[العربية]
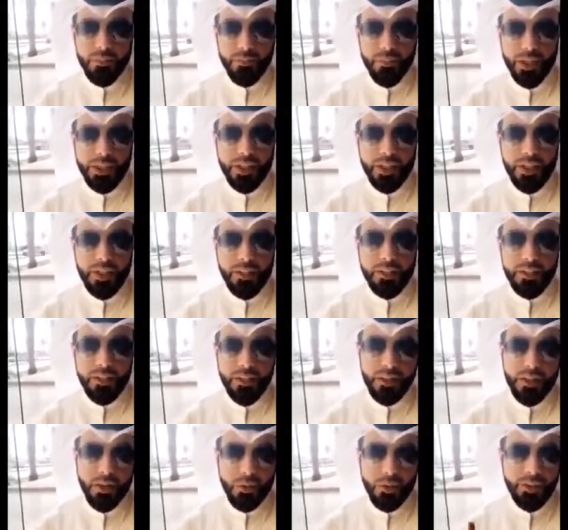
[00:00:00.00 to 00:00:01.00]

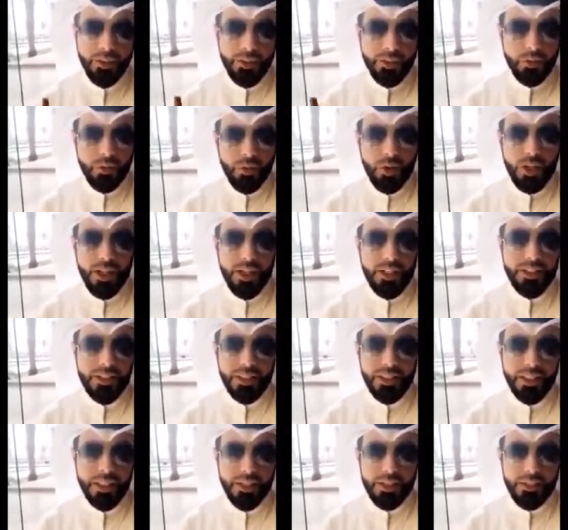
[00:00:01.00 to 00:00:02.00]
مثلا لو رحت عند واحد
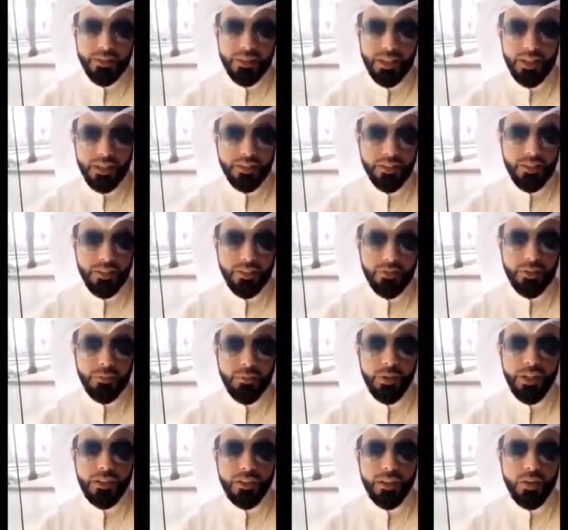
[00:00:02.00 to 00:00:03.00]
زيارة دخلت عنده
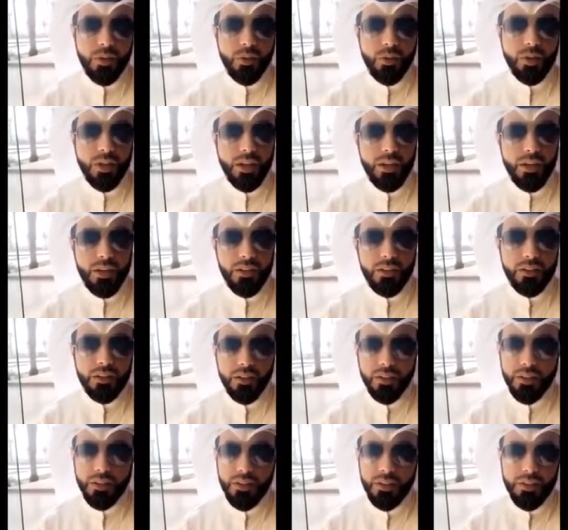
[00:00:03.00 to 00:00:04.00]
في بيته وقال
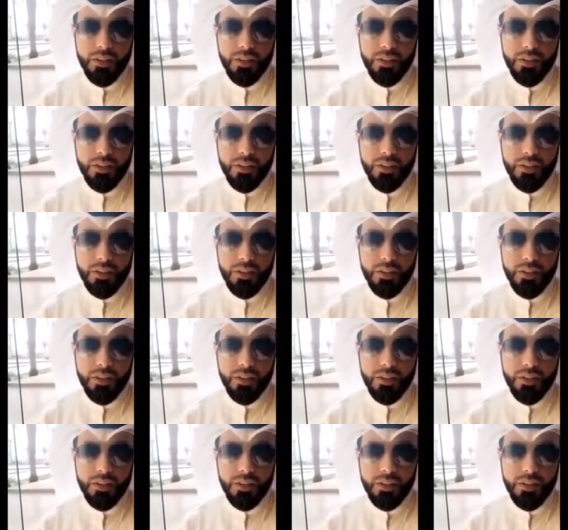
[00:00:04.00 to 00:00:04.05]
لك